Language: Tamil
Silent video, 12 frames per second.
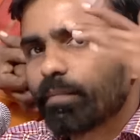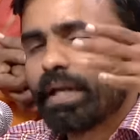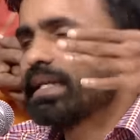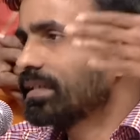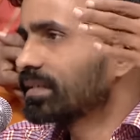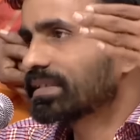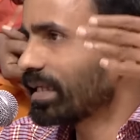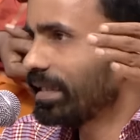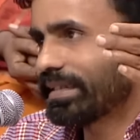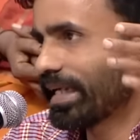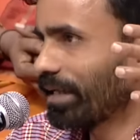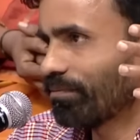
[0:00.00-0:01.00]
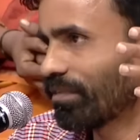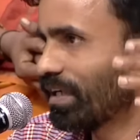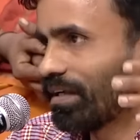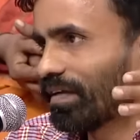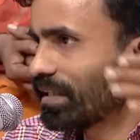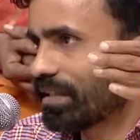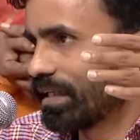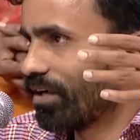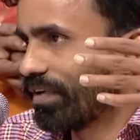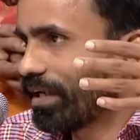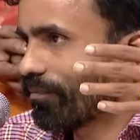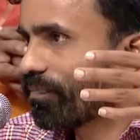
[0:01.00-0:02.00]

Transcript: மெயினாக அந்த ஸ்க்ரீன் டைம் வந்ததுனாவே